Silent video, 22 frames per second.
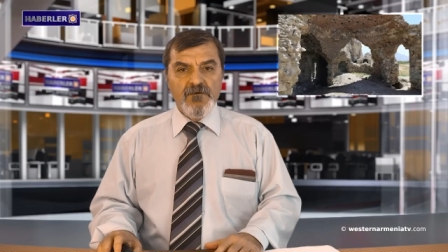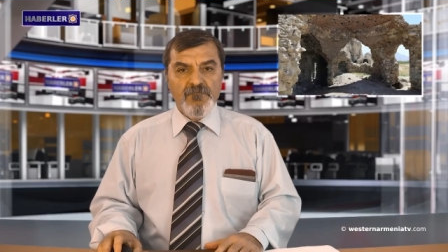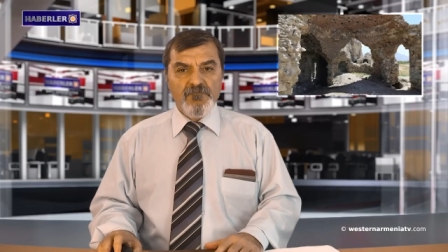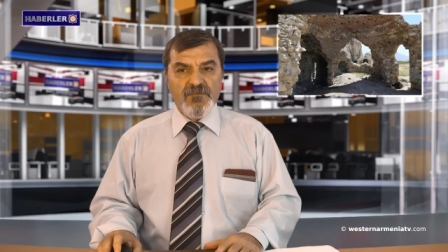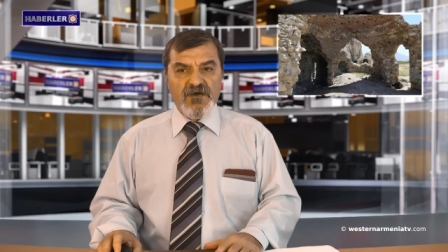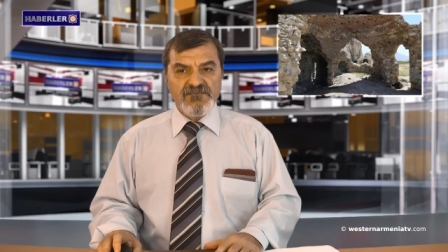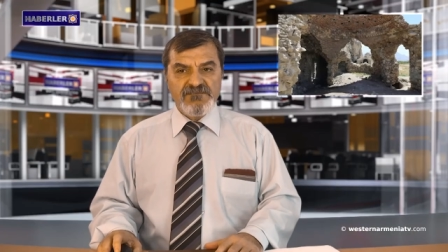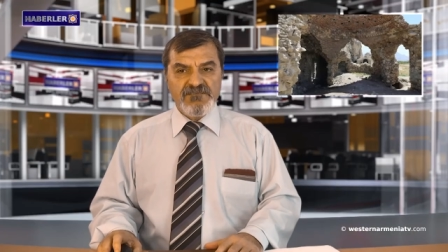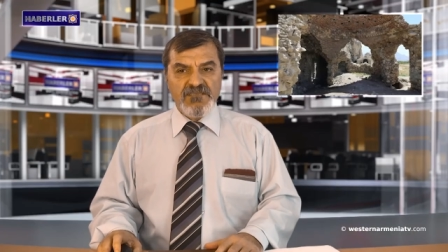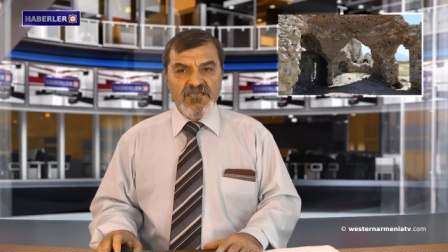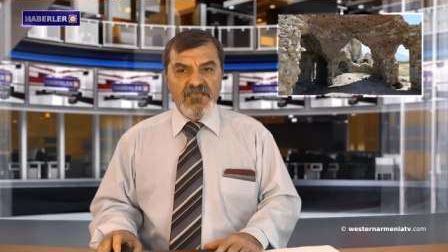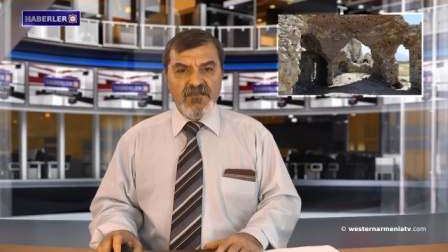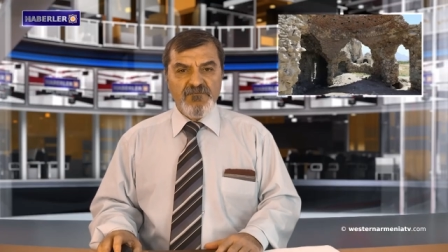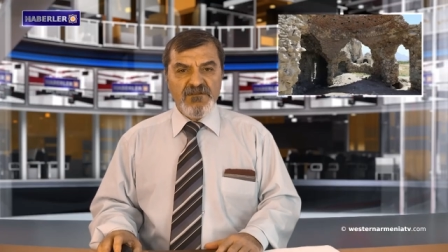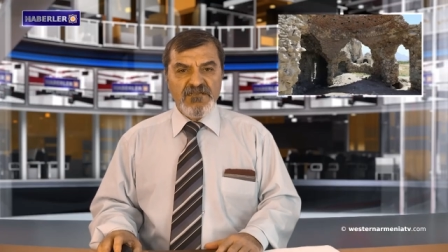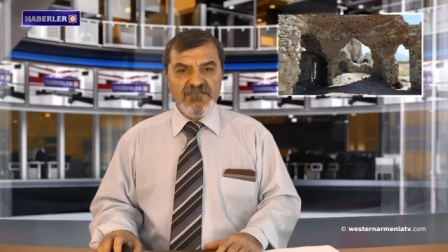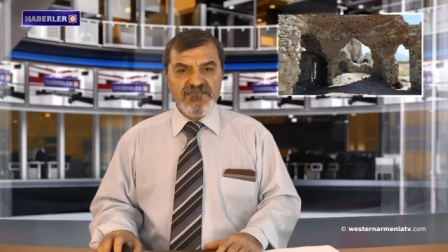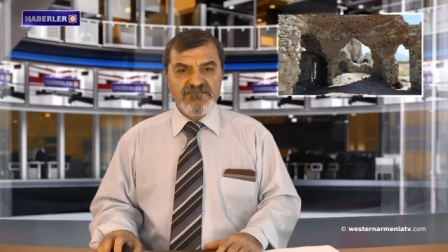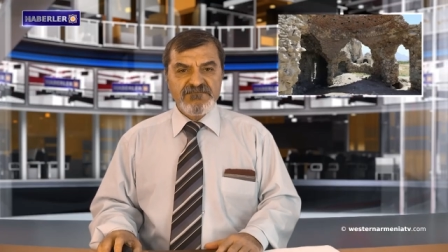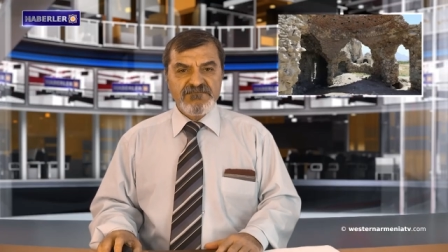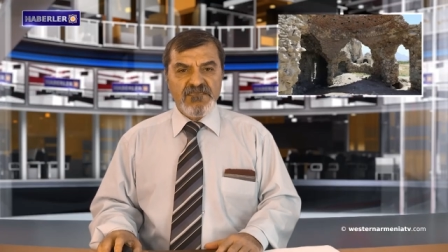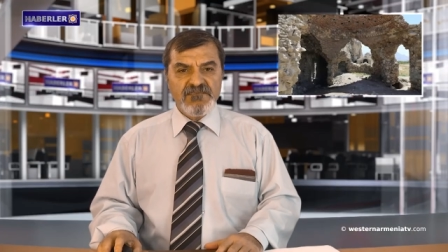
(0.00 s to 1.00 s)
Batı
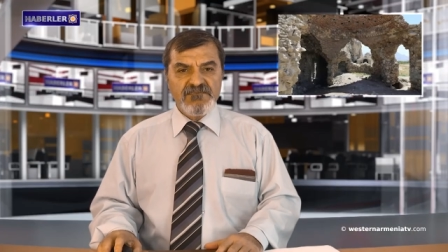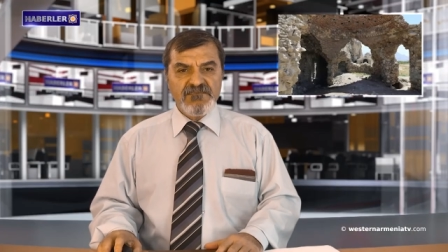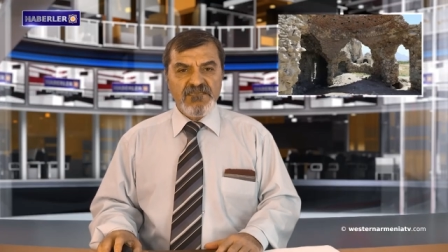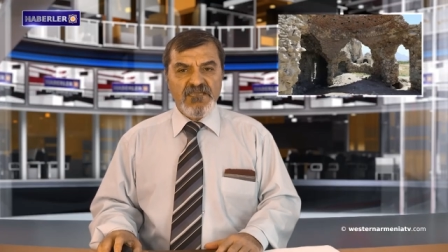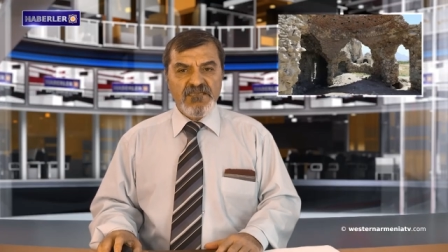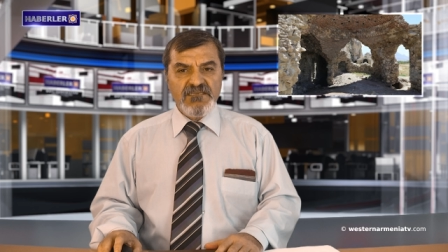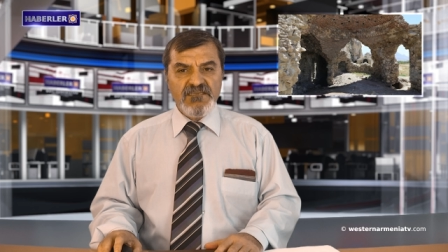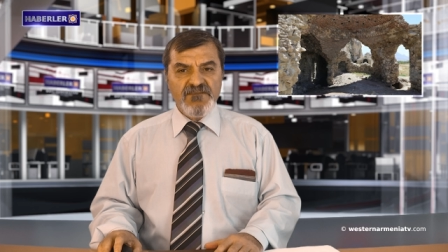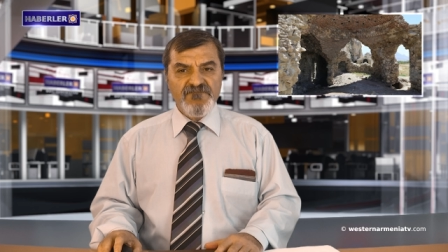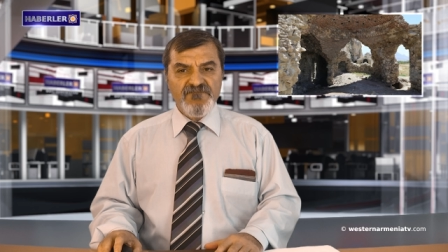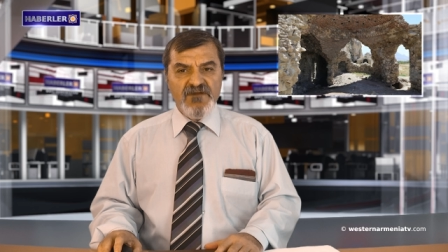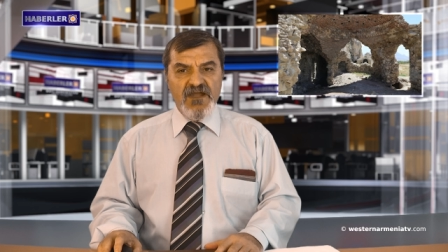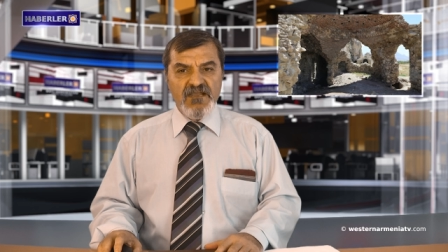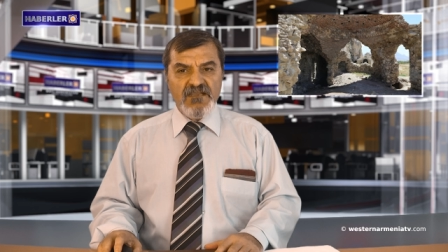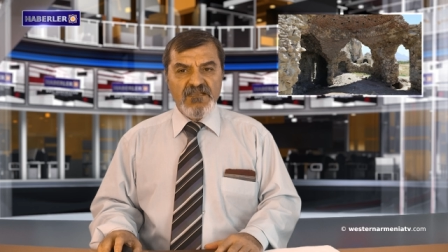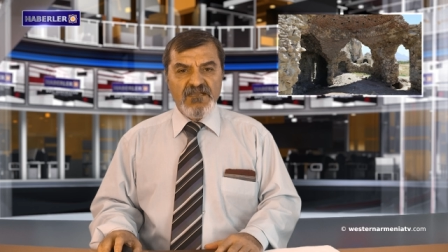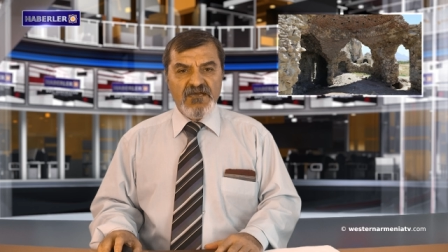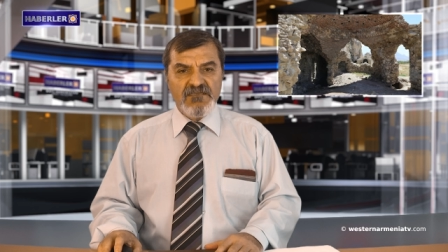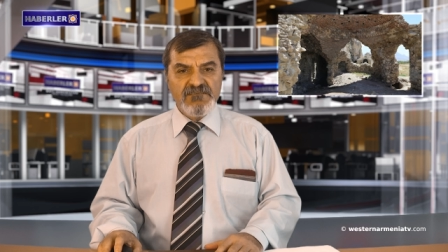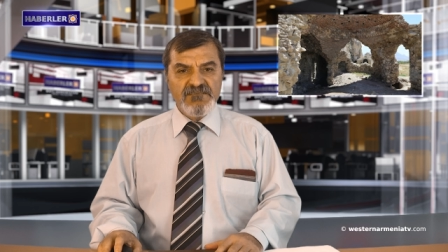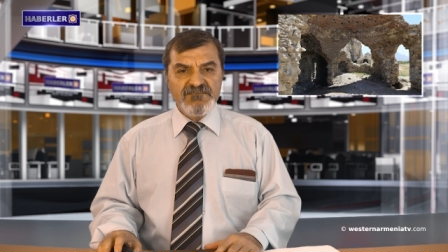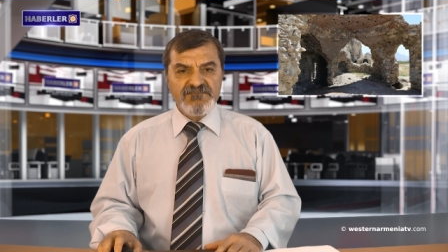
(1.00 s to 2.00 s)
Ermenistan'daki Van
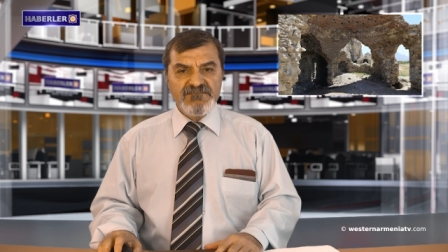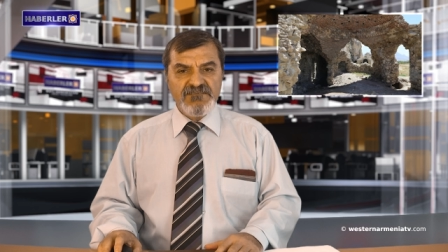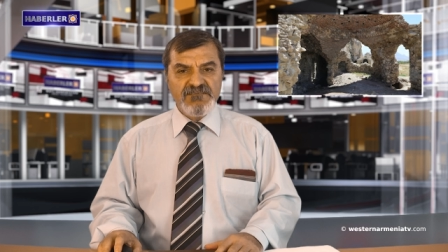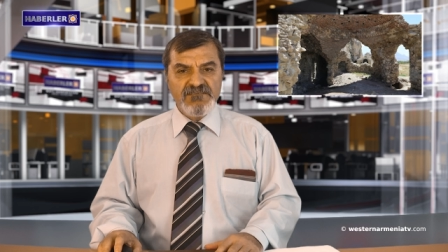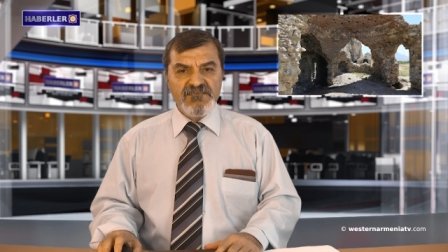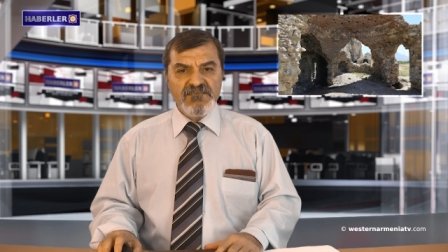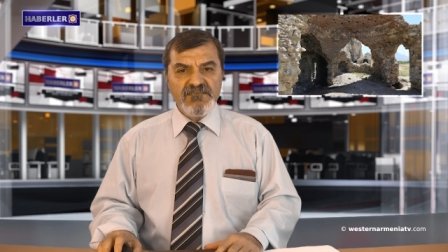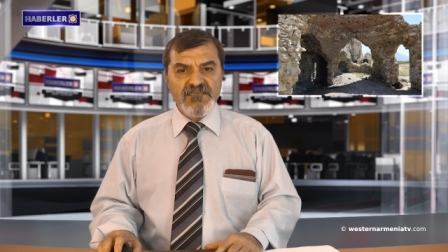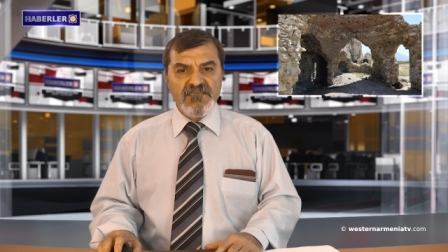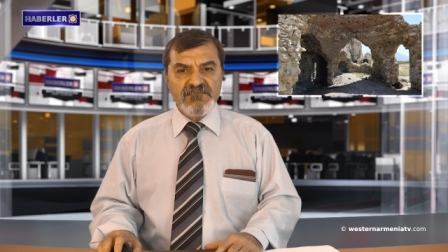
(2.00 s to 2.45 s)
Kalesi'nin